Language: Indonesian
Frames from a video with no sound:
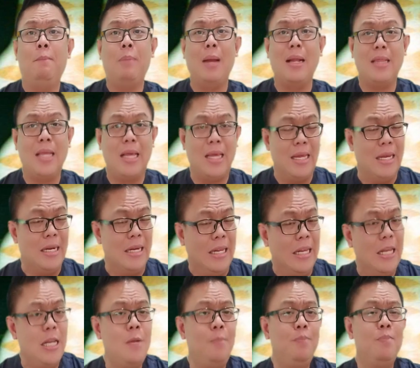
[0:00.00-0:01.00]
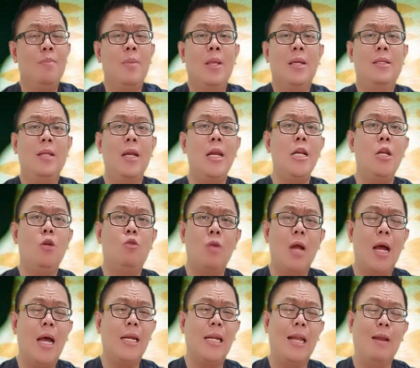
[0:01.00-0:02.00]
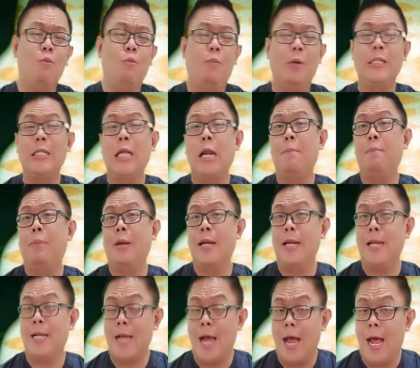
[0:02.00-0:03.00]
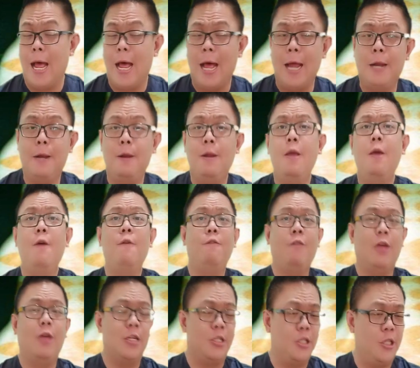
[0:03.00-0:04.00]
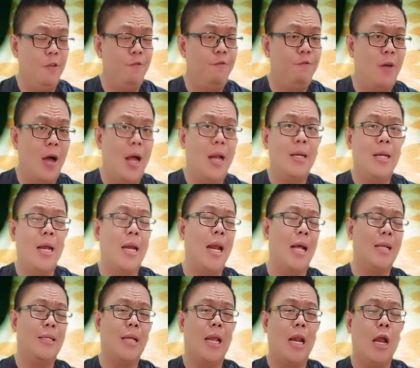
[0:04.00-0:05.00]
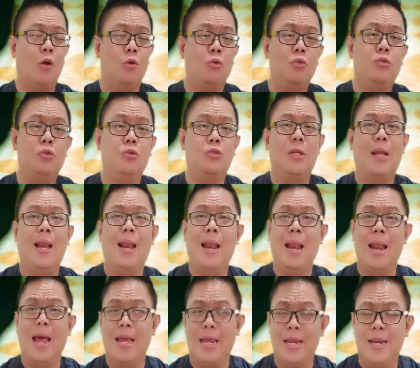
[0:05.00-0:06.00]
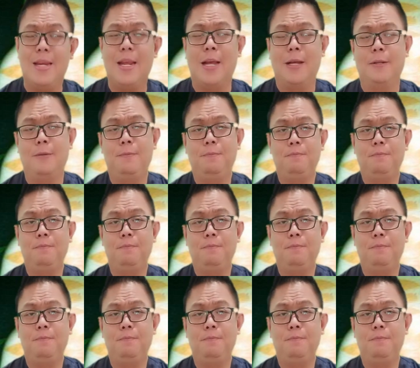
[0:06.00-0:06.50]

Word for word: Praktek ini sering digunakan dalam upacara pernikahan, festival, dan acara khusus lainnya.